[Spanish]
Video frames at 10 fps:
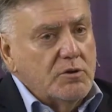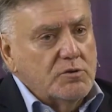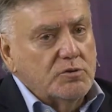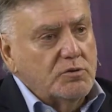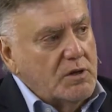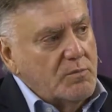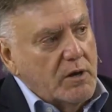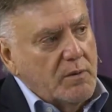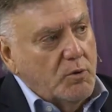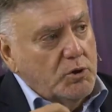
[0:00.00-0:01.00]
nosotros tenemos
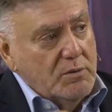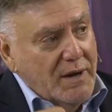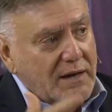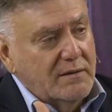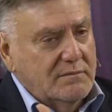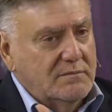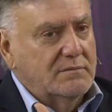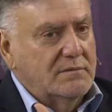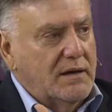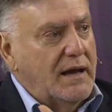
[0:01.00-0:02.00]
que motivar
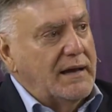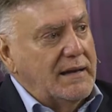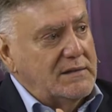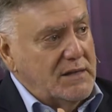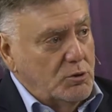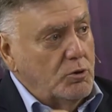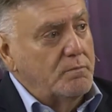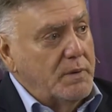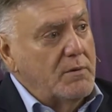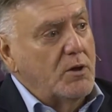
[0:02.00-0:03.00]
al
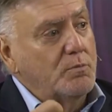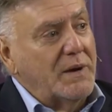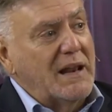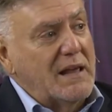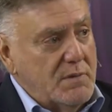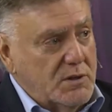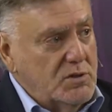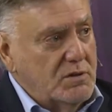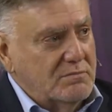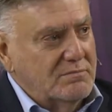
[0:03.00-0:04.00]
sector privado para la
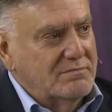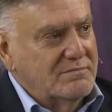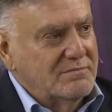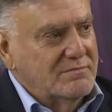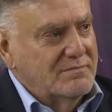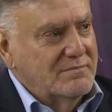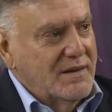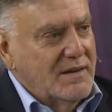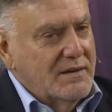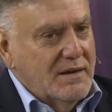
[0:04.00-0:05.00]
inversión. Sí.
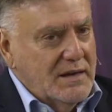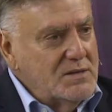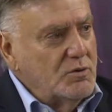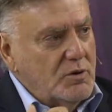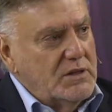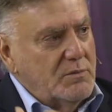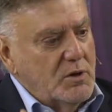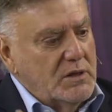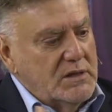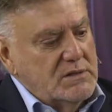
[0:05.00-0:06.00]
Eso es lo que tenemos
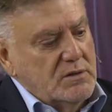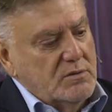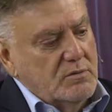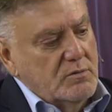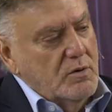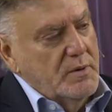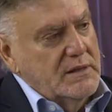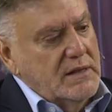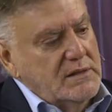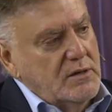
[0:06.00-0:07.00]
que estar haciendo. Un
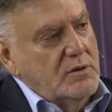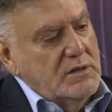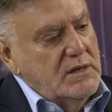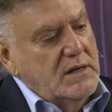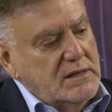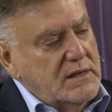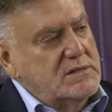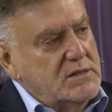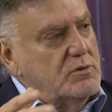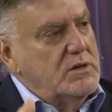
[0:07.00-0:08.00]
gobernante lo que tiene que estar
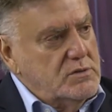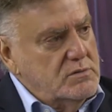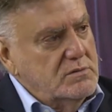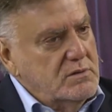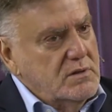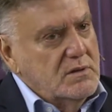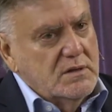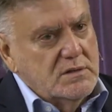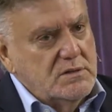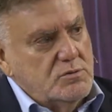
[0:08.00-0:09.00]
haciendo es eso.
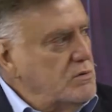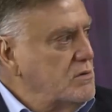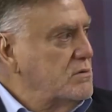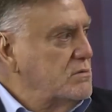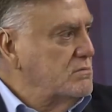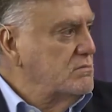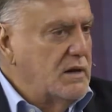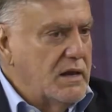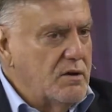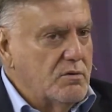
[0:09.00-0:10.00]
Es decir, yo
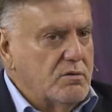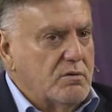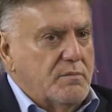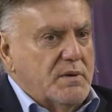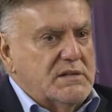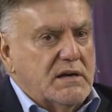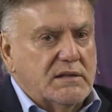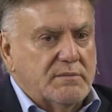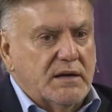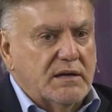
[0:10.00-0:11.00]
leo lo que pasa en
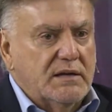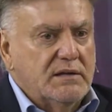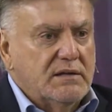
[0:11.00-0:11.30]
Catamarca.